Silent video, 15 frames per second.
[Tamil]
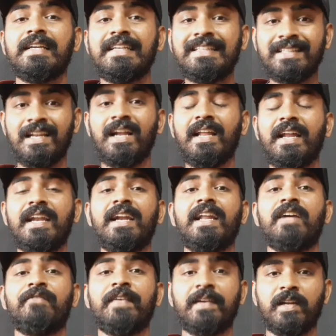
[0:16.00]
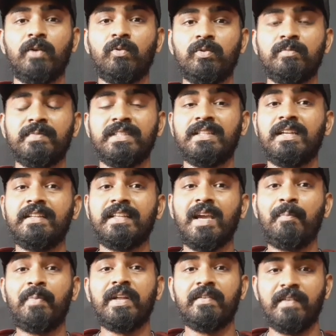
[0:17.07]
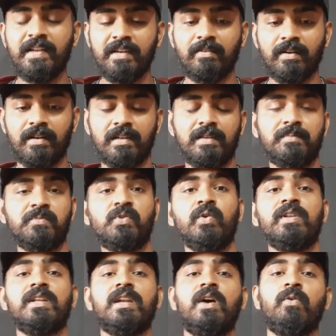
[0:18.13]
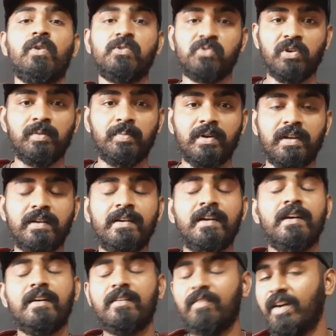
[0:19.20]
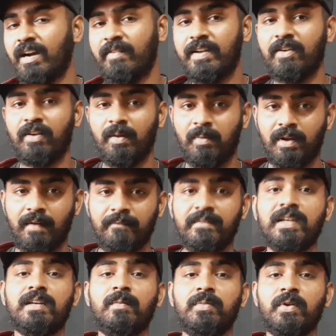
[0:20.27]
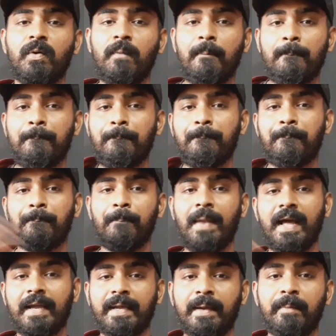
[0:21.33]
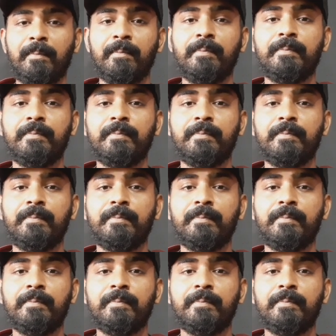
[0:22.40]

இதனால் என்னென்ன எஃபெக்ட் ஆகும் இதுலேருந்து எப்படி வெளியே வரலாம் ஸோ இதை நான் உங்களுக்கு சொல்ல போகிறேன் வாங்க வீடியோக்குள்ளே போகலாம் வெல்கம் டு பிளாக் ஆப்